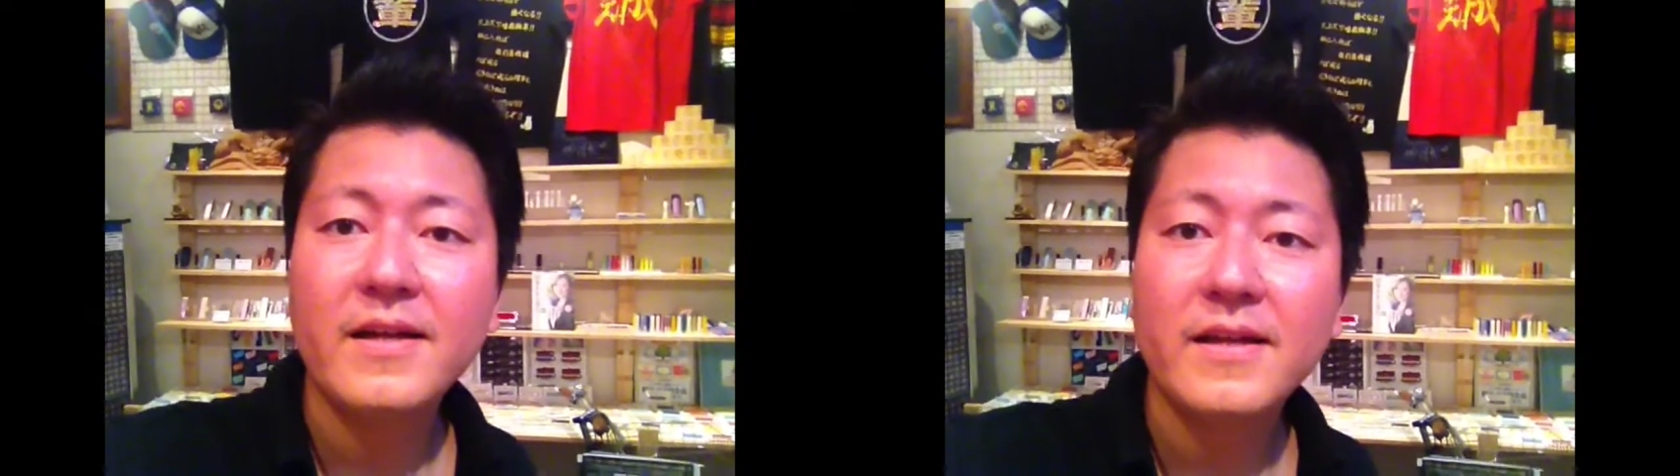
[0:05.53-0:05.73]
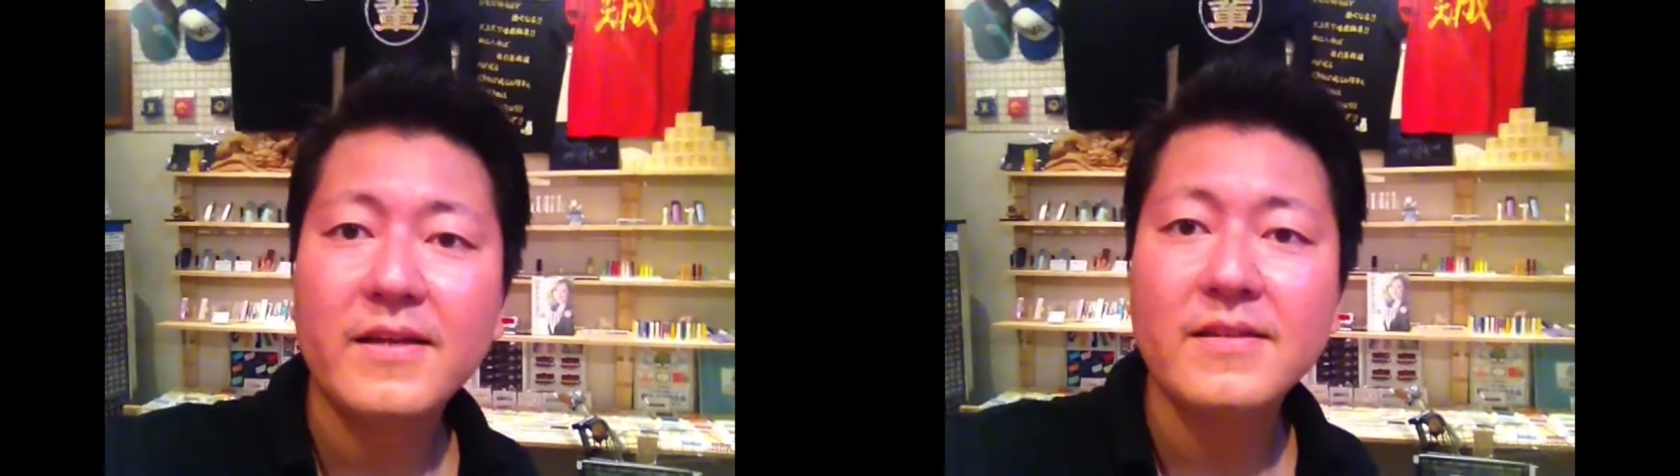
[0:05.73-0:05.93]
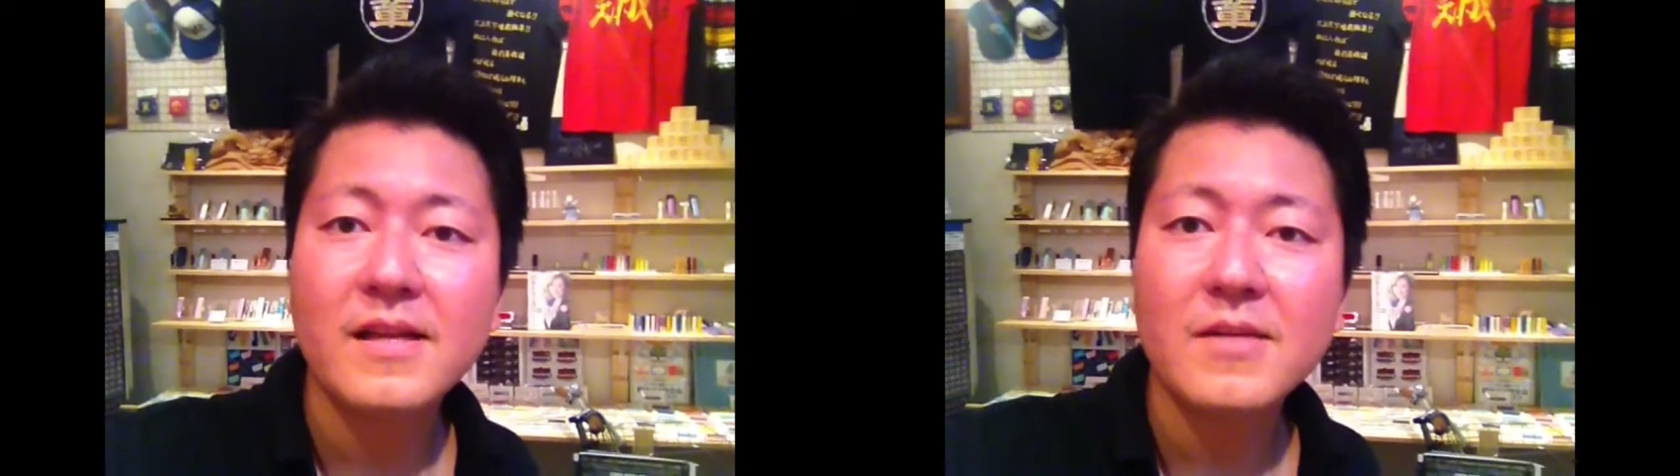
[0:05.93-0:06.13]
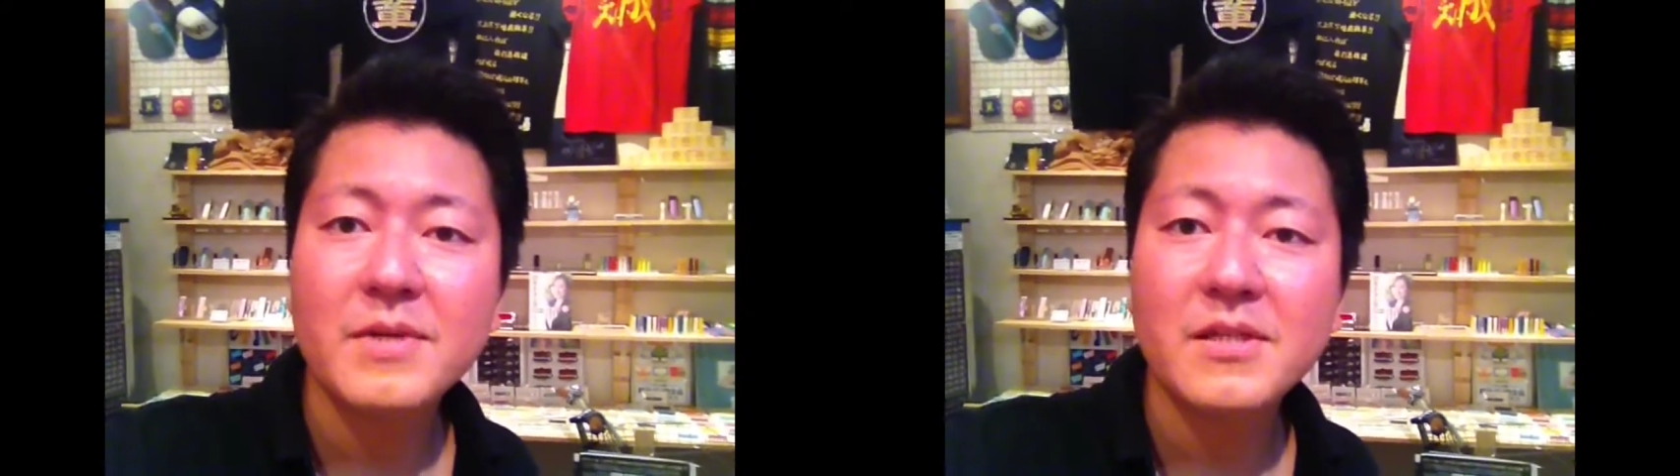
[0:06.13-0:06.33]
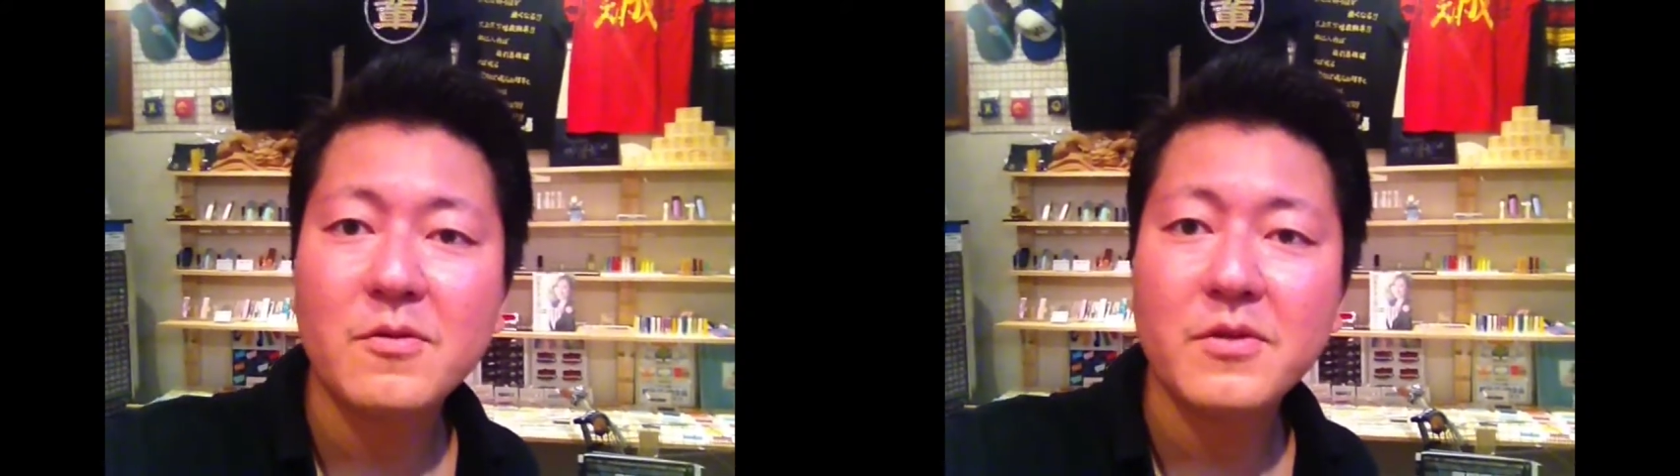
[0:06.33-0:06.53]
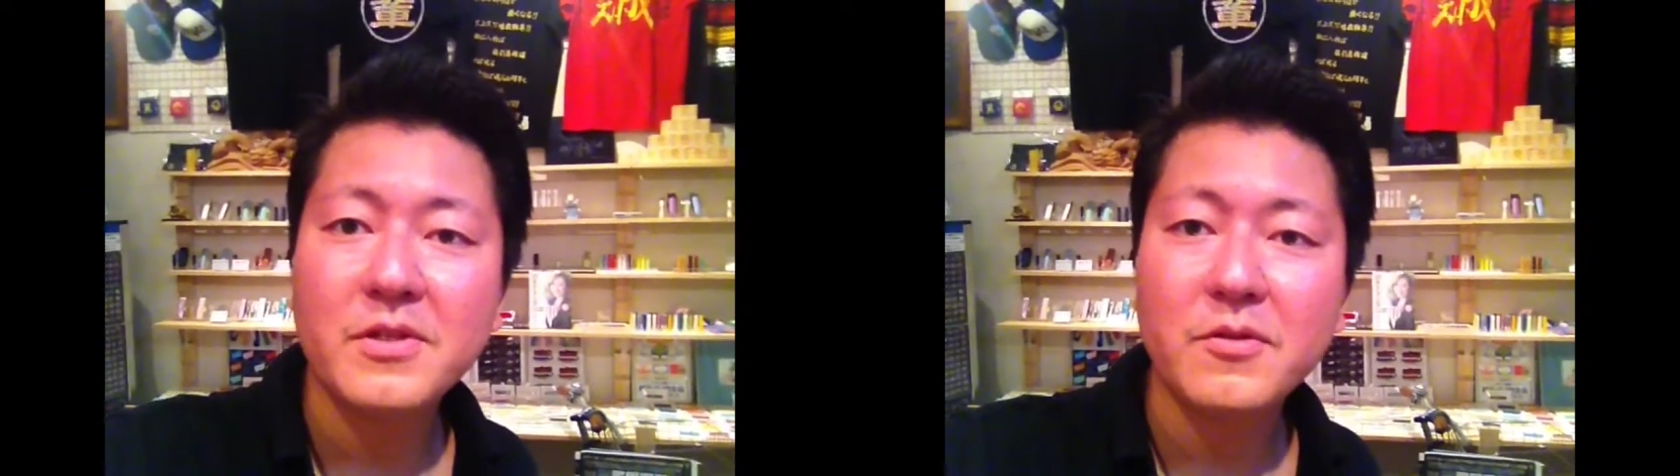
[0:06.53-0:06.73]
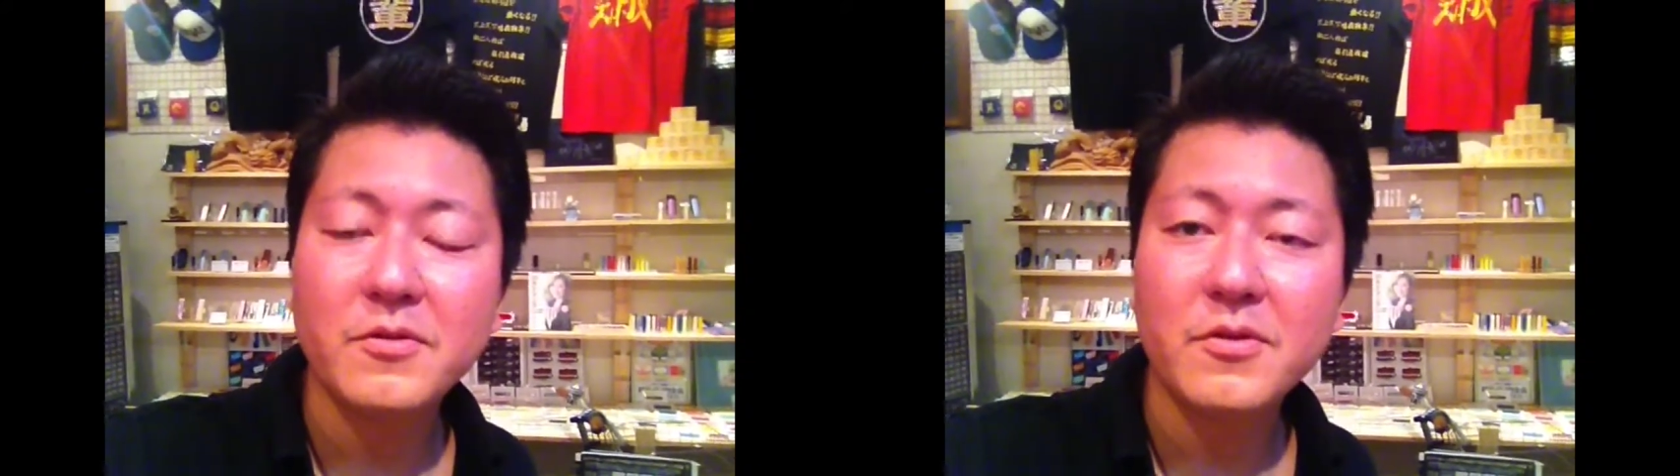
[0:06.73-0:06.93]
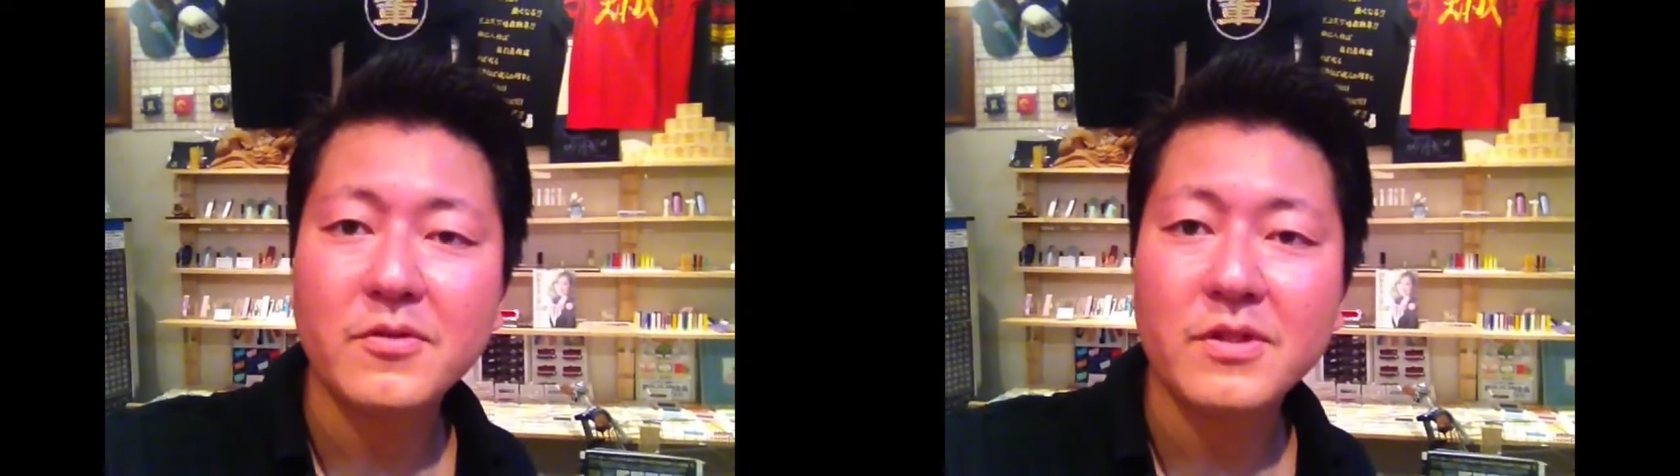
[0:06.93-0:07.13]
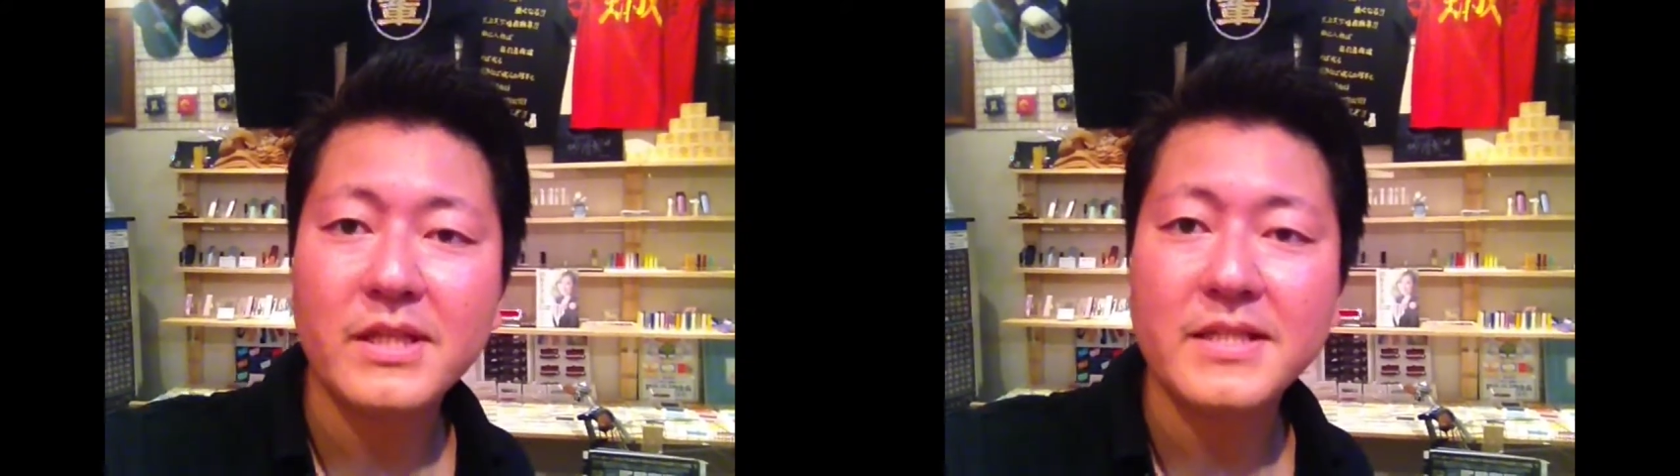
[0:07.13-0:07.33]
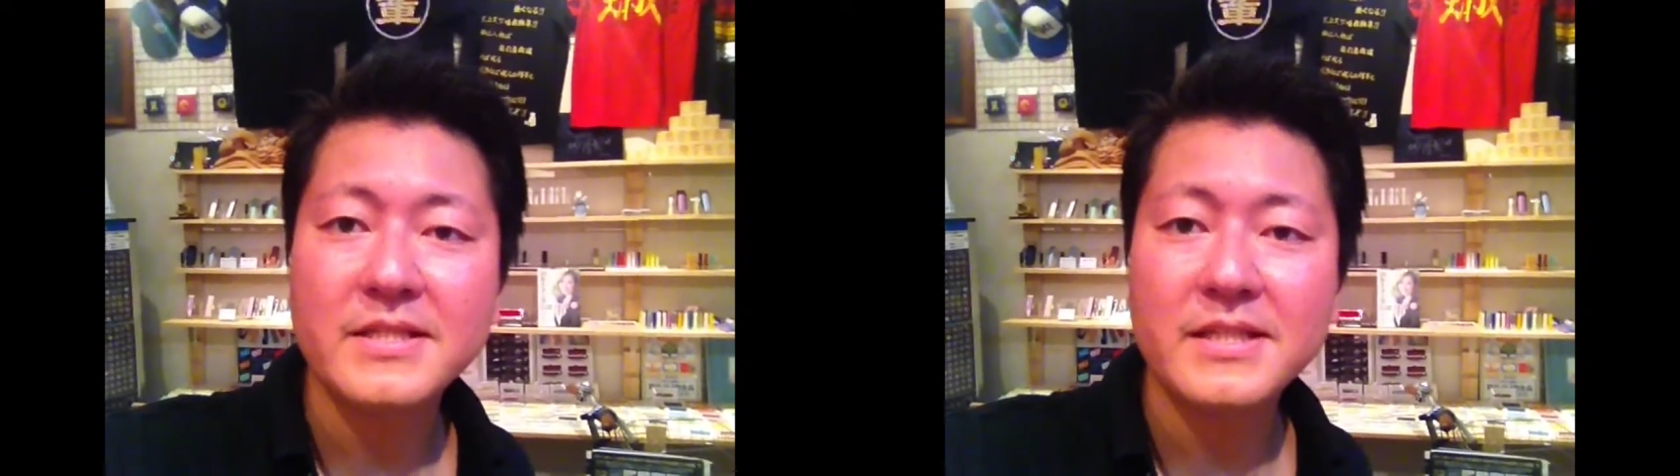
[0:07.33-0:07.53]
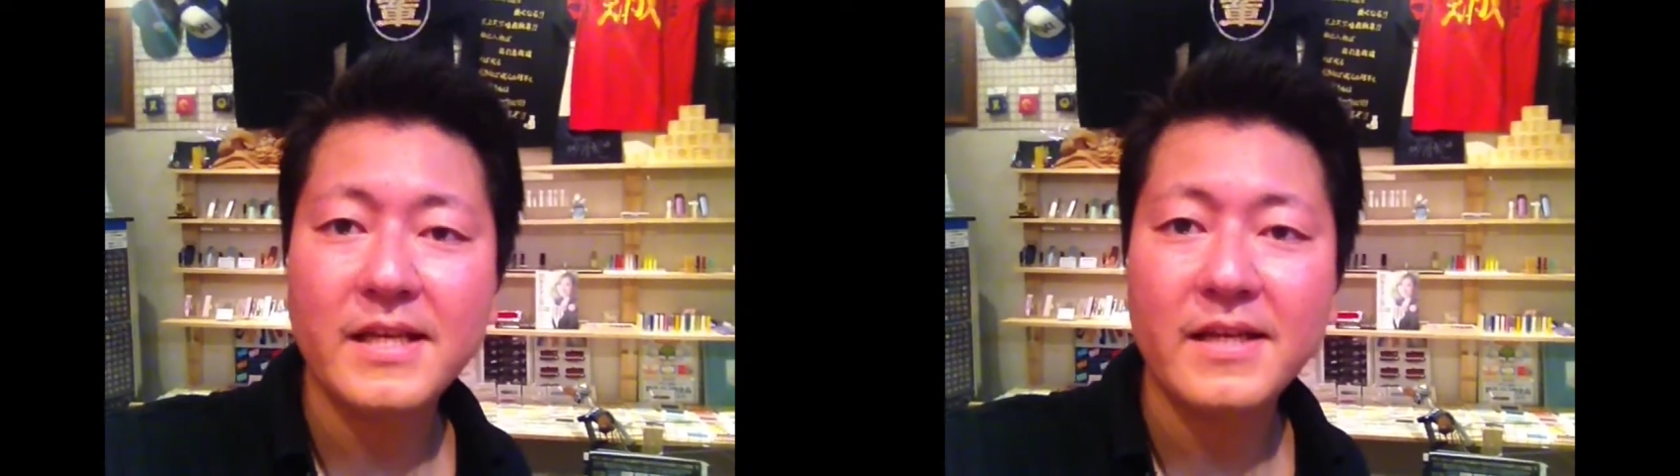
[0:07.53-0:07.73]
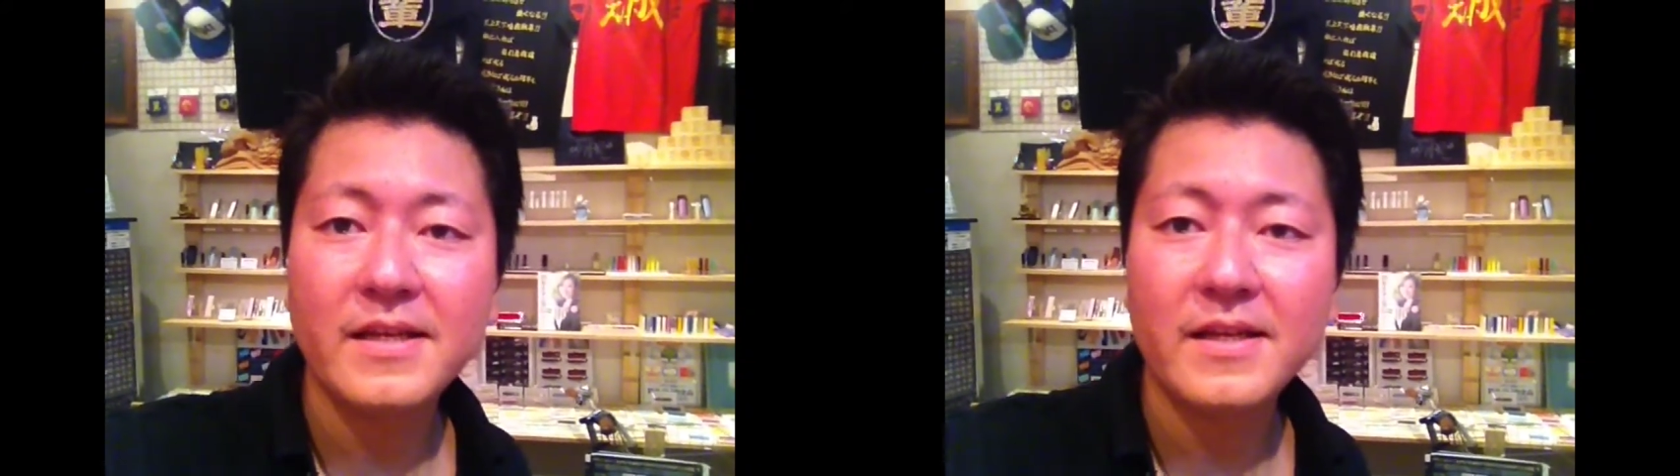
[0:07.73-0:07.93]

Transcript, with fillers: えー、七夕の日ということでですね、